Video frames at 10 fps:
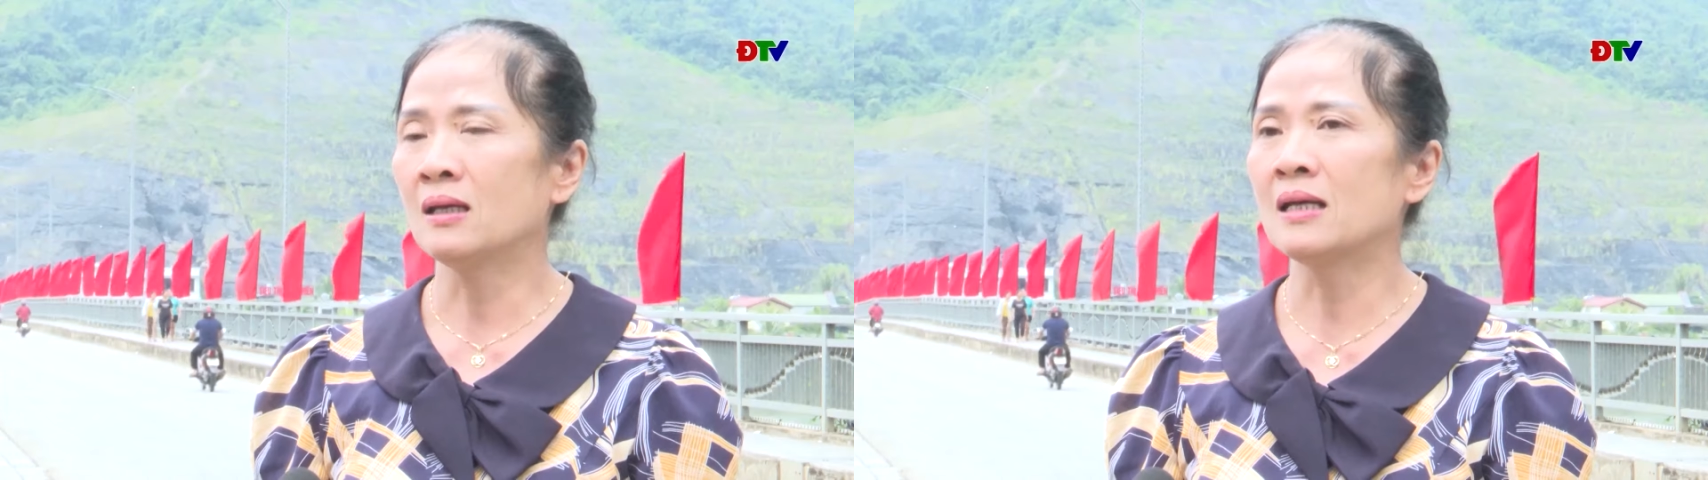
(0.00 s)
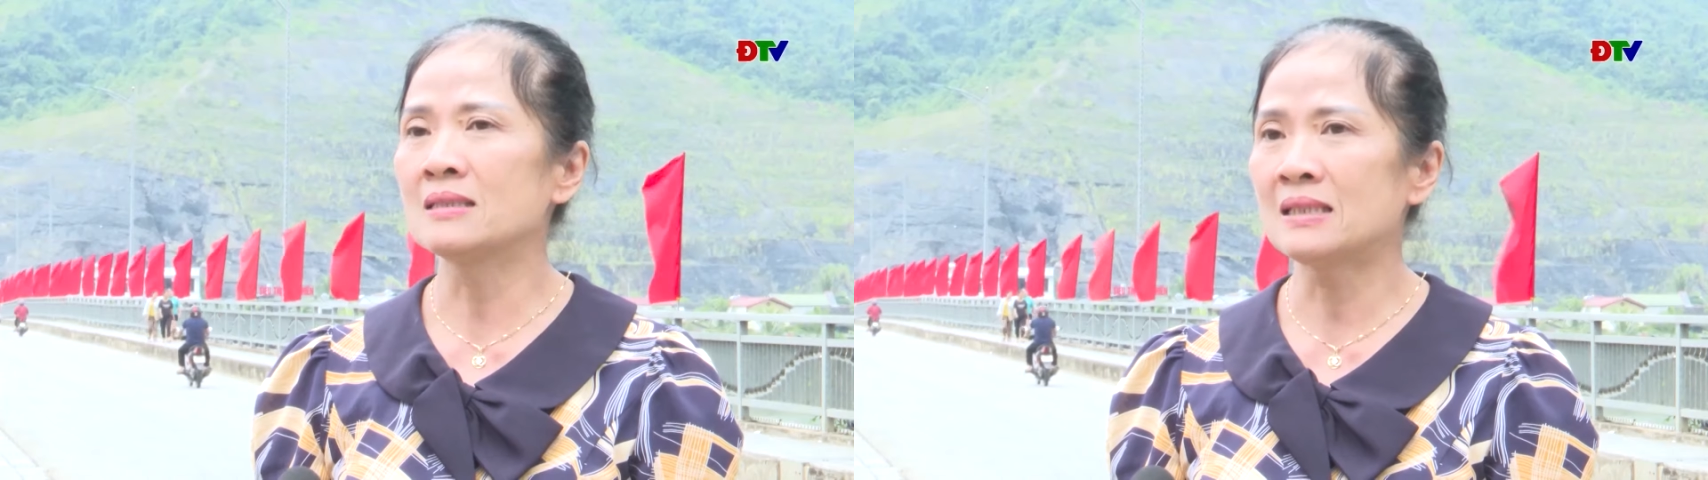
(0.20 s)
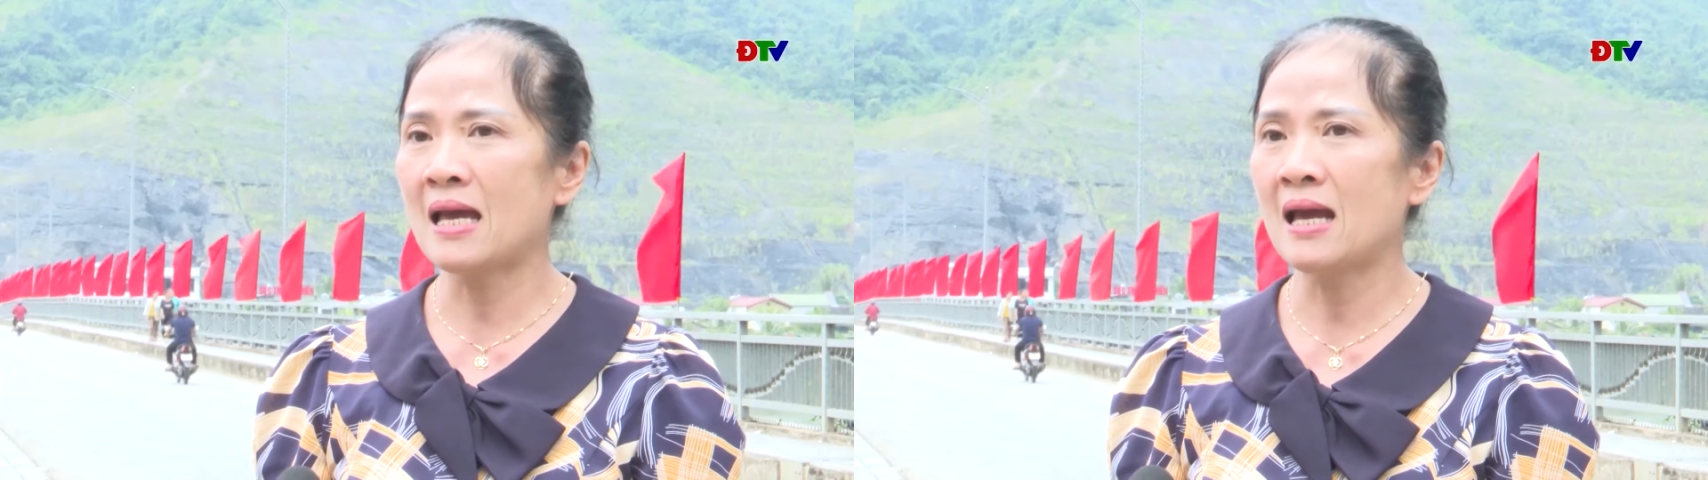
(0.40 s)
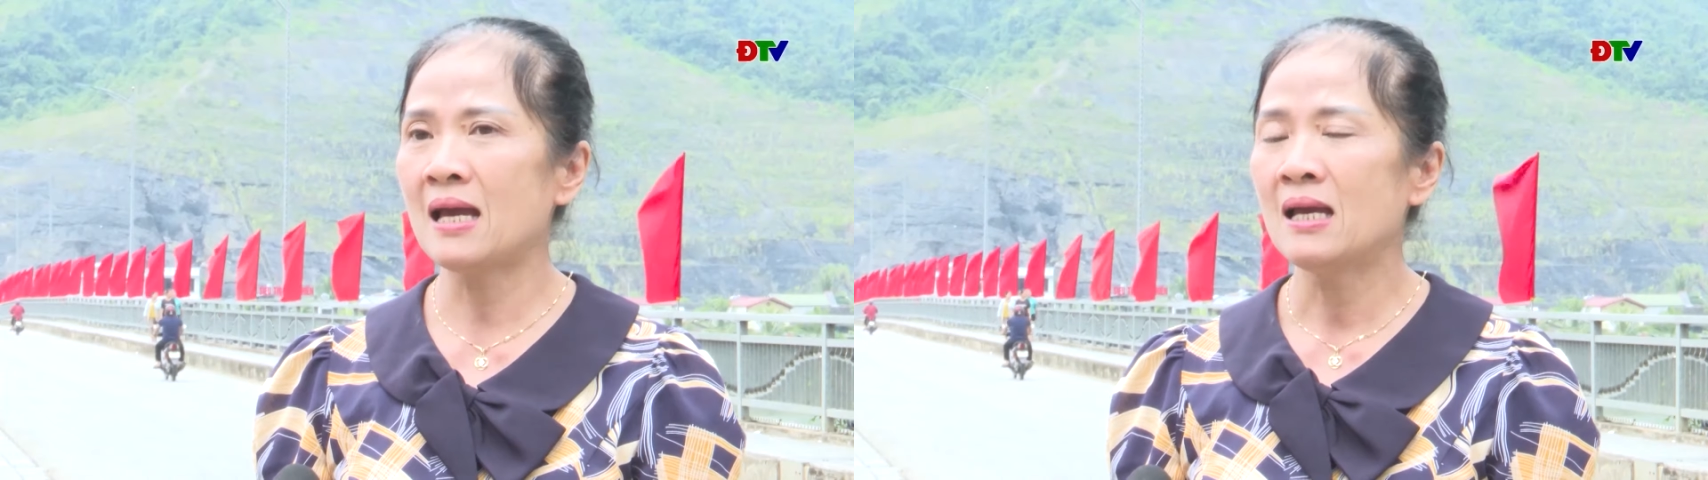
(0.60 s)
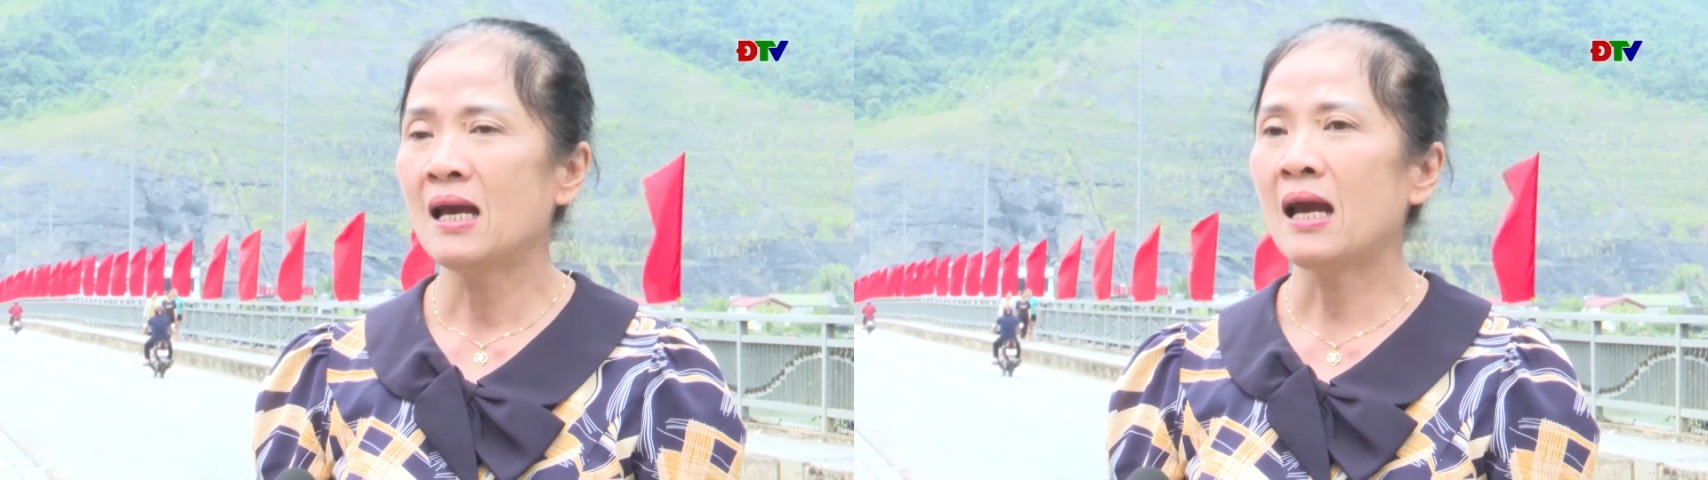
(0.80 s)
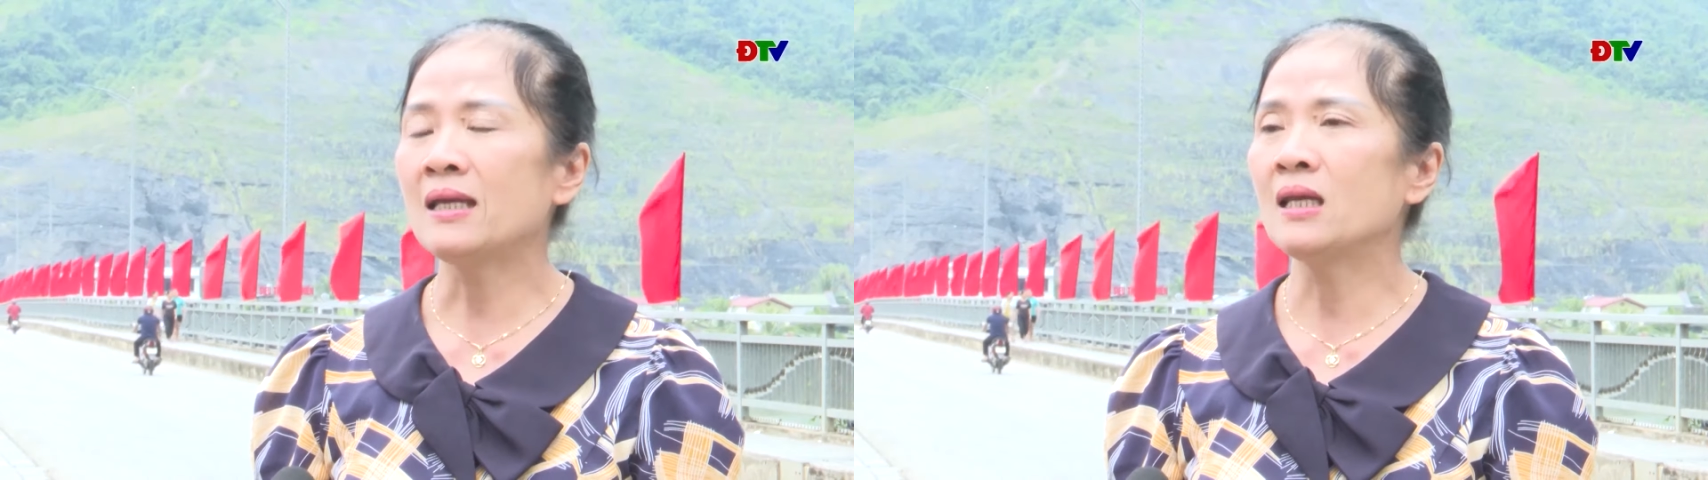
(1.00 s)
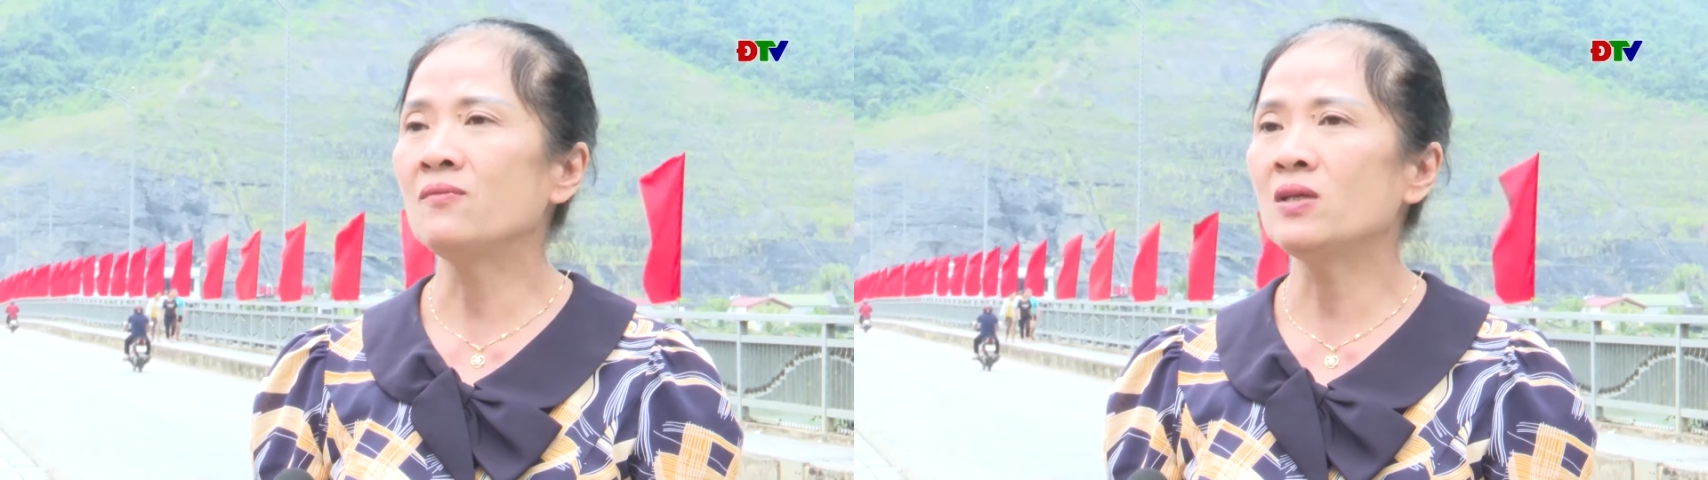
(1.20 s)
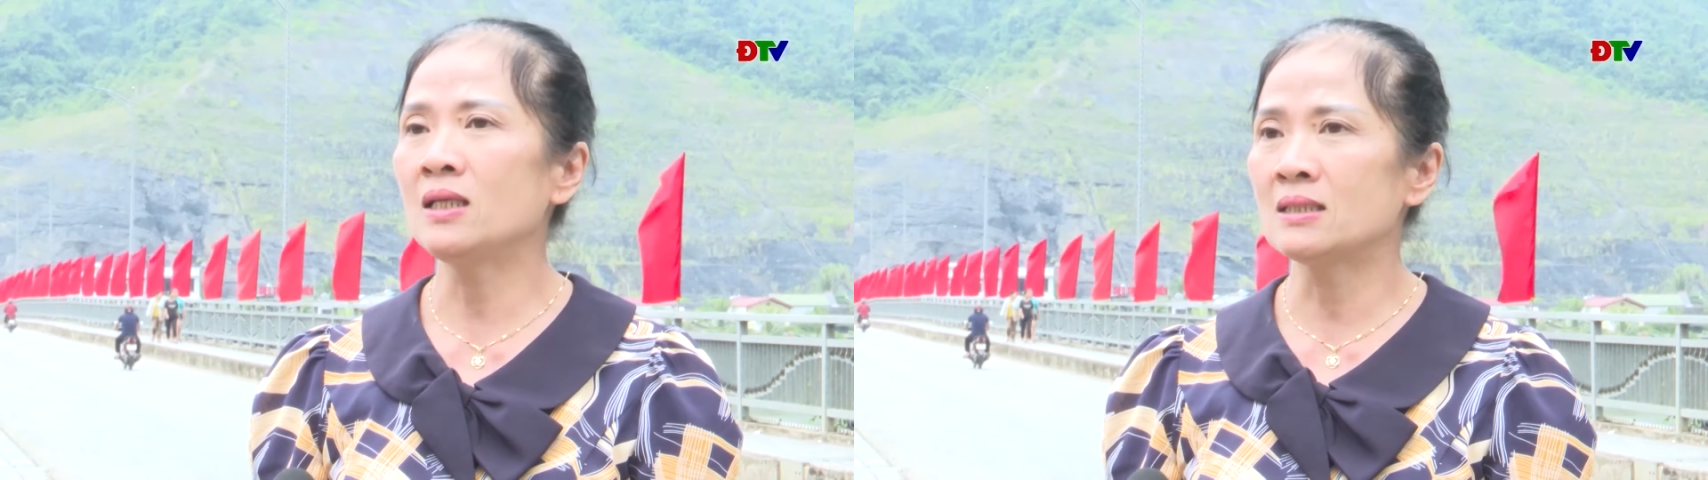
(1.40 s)
gần xa hãy đến
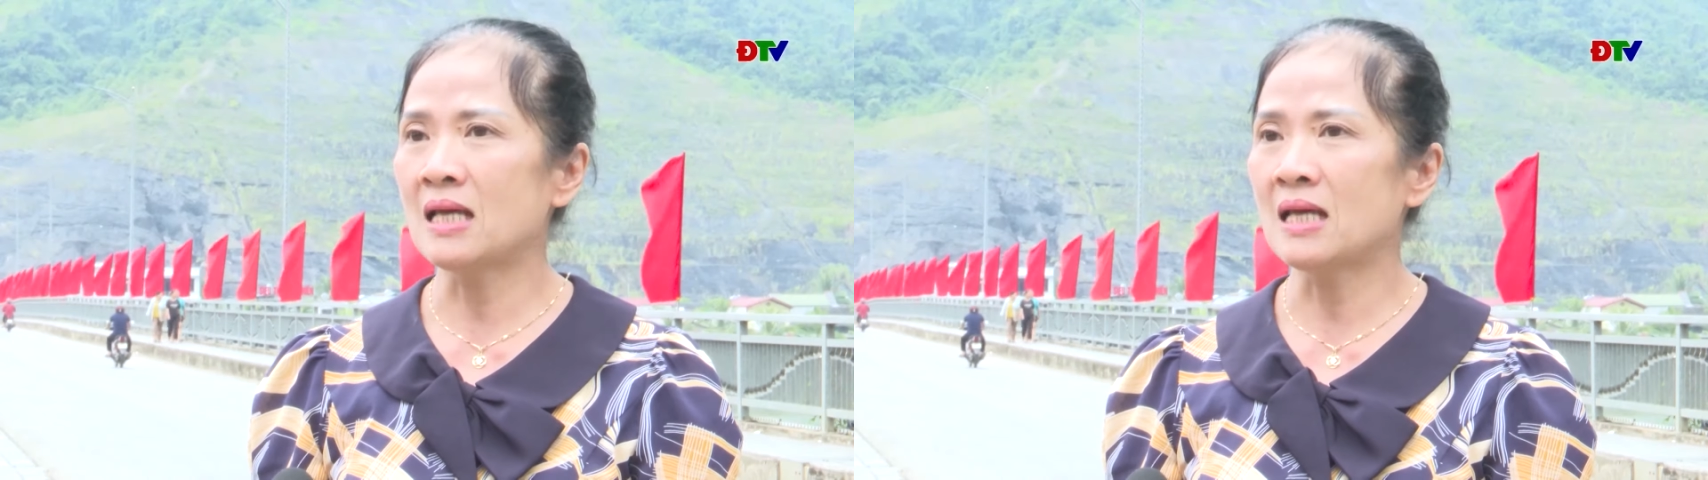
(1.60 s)
với thị